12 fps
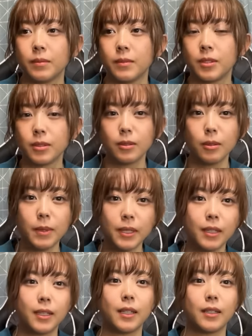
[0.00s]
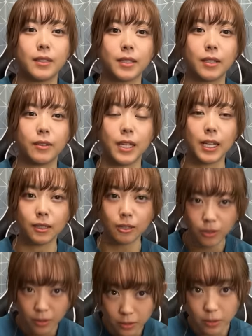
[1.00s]
ずっと待ってたんですけど、やっ
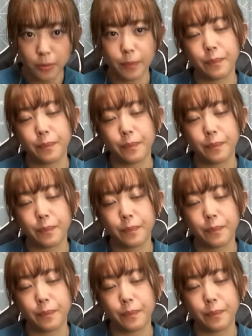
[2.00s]
と